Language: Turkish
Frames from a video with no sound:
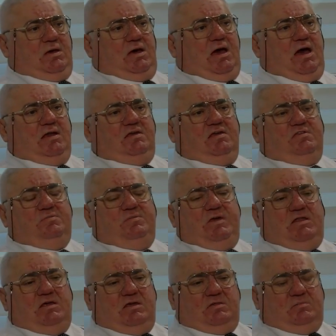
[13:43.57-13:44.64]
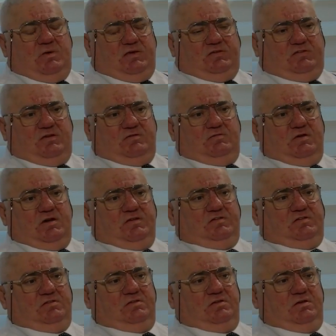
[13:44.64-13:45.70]
Herkes bir yere gitmek
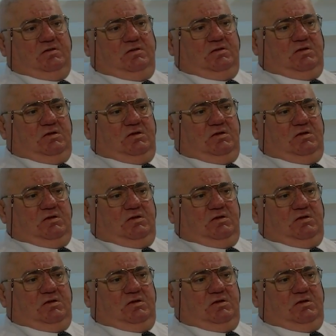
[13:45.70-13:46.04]
sevdasında.